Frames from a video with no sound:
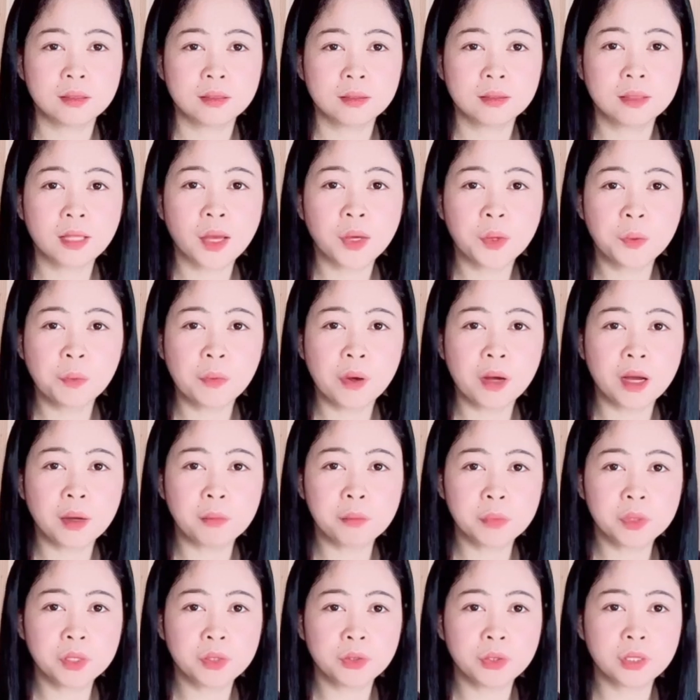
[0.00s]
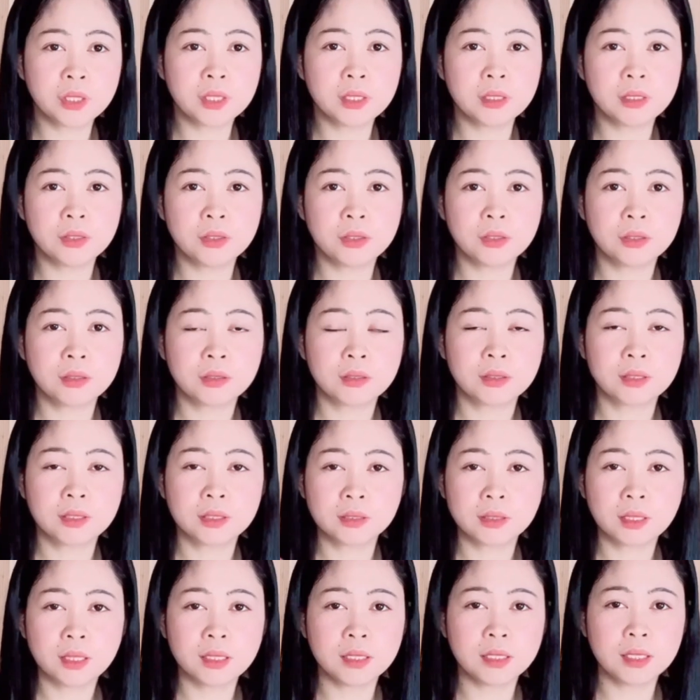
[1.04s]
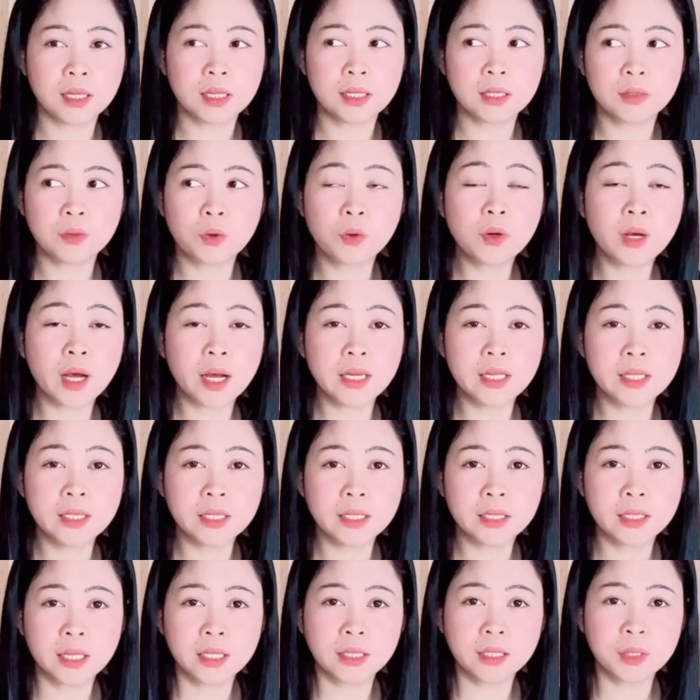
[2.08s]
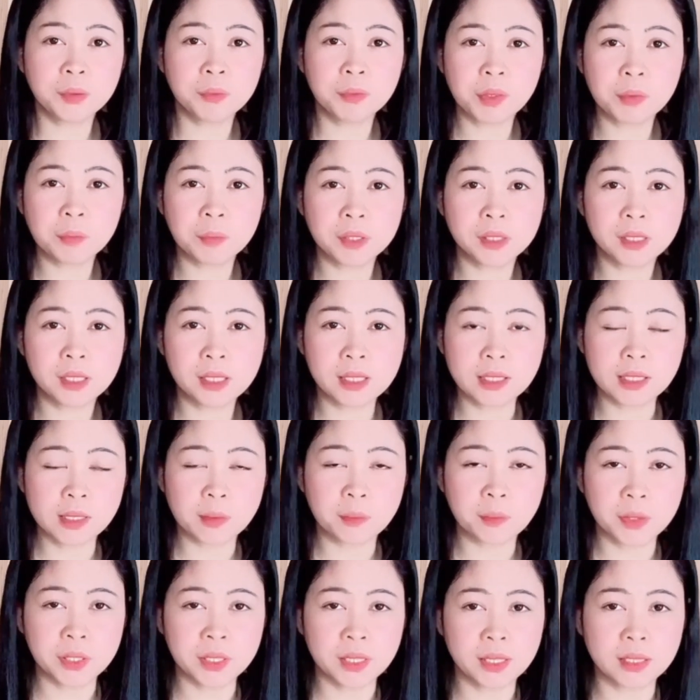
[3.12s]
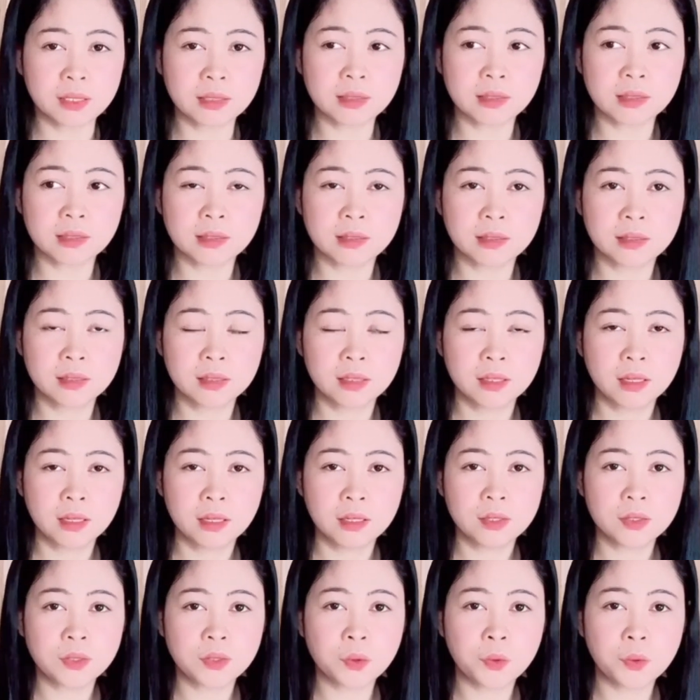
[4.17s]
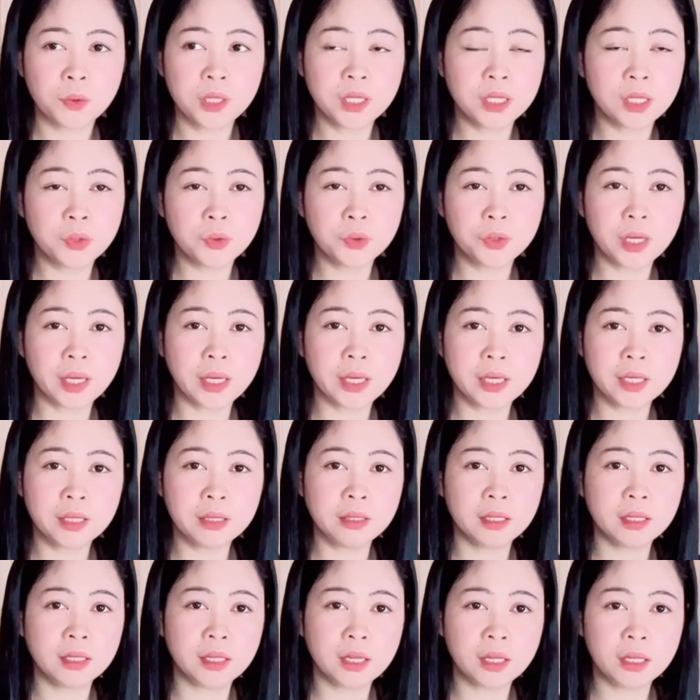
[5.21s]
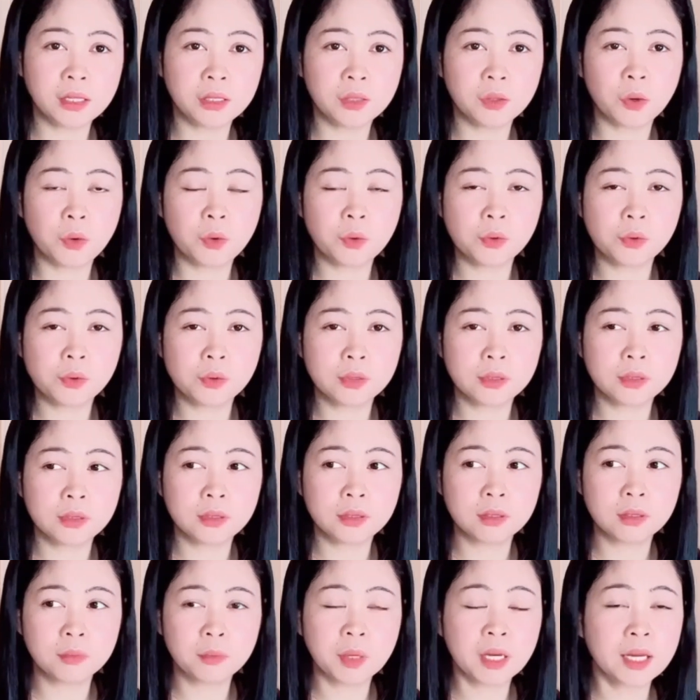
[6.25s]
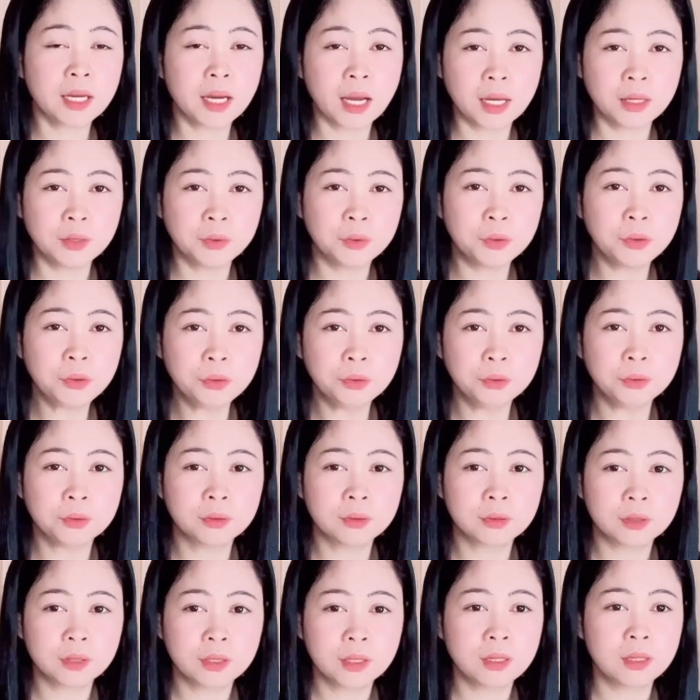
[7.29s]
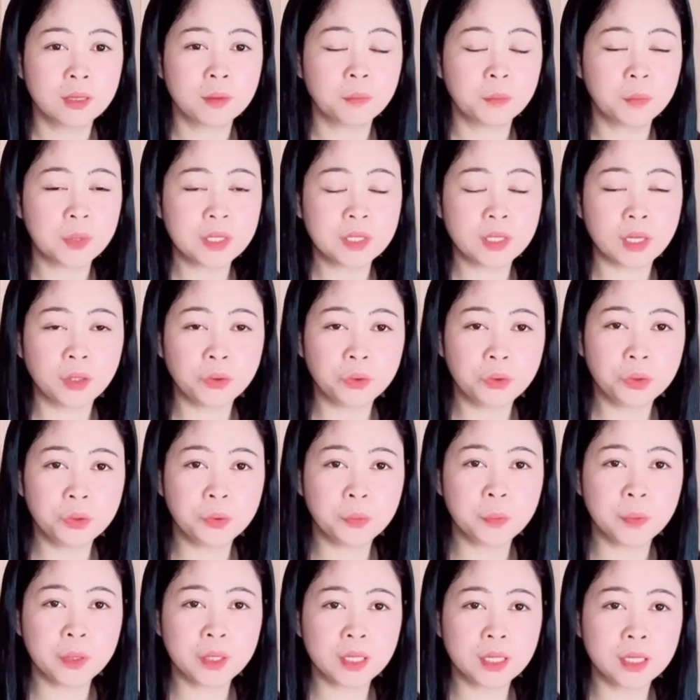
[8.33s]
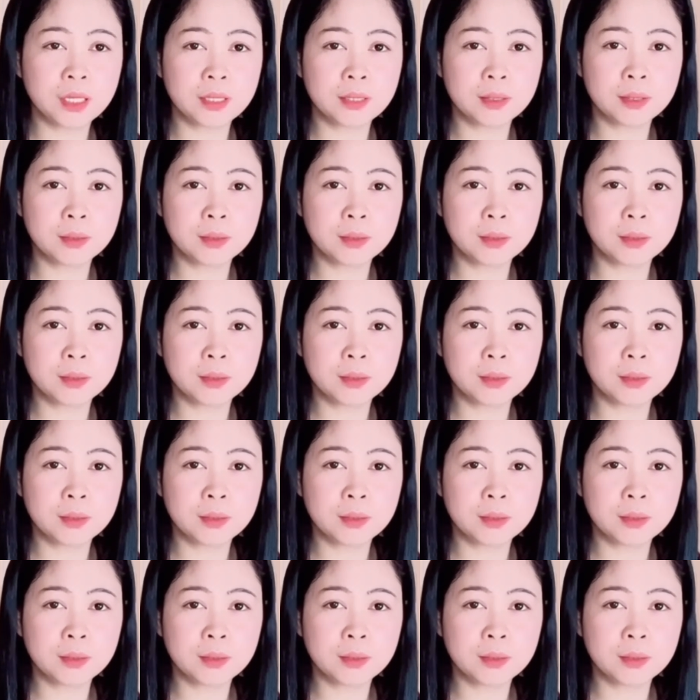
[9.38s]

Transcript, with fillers: tayo mga Pinoy, talagang ugali na natin magpadala sa Pinas. So, hindi ko na indicate kung magkano. Basta ito yung mga